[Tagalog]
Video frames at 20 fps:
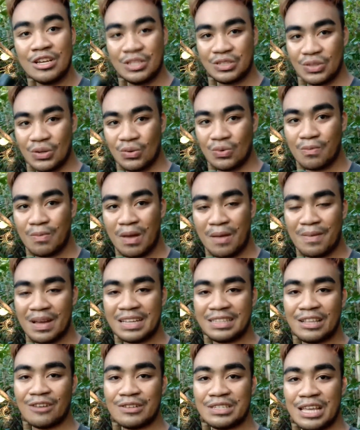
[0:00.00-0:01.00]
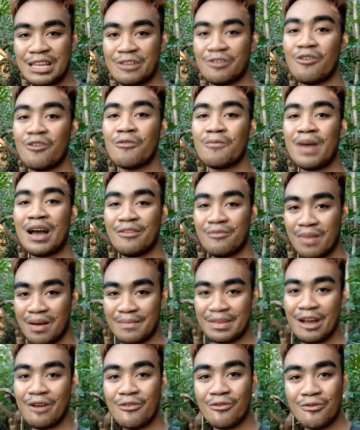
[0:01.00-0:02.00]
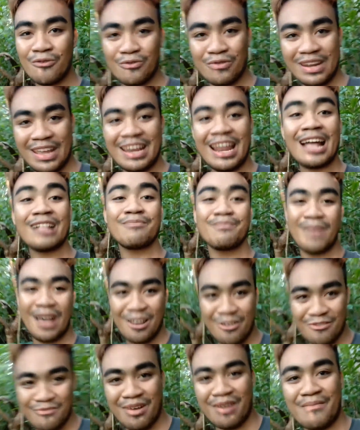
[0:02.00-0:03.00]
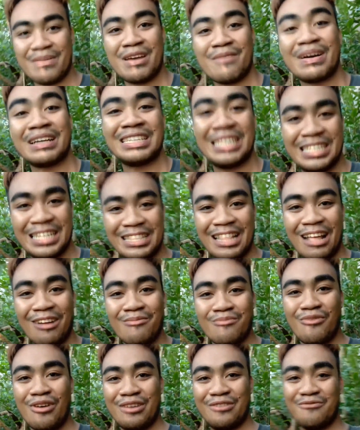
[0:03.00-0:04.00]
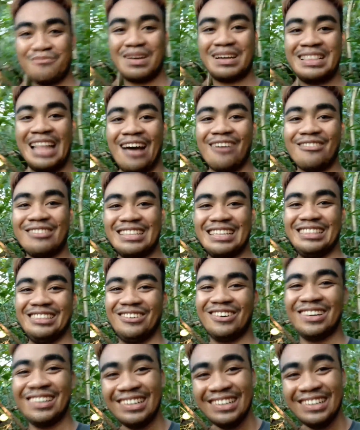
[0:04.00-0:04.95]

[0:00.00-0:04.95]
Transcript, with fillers: So, papakita ko sa inyo kung paano mamaya kukunin at paano mamaya magsisitakbuhan yung mga tao dito.